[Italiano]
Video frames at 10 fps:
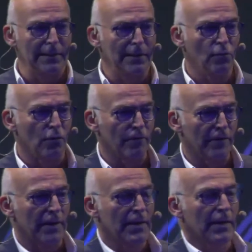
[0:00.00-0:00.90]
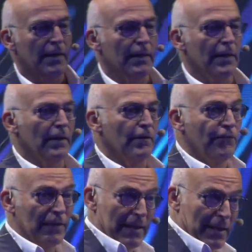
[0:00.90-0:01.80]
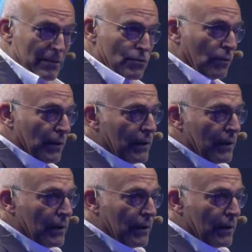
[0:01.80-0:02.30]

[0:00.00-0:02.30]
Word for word: delle nuove eh, filiere sul